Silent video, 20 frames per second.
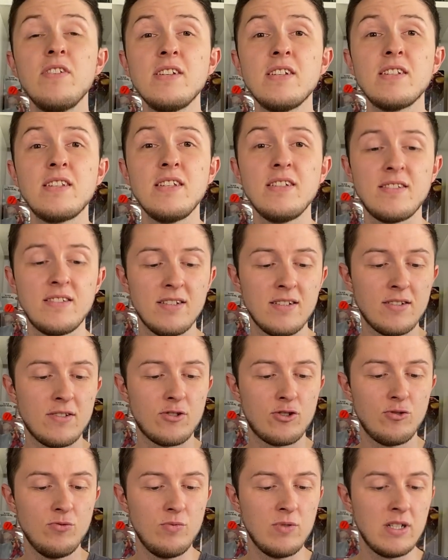finde diese
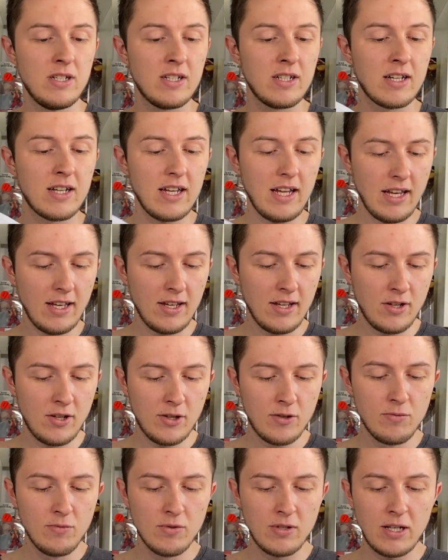Schuhe richtig
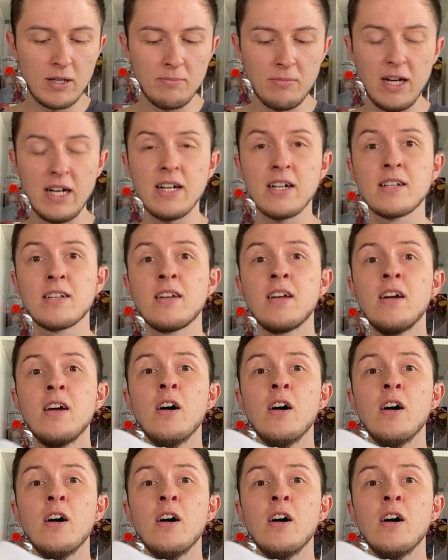gut gemacht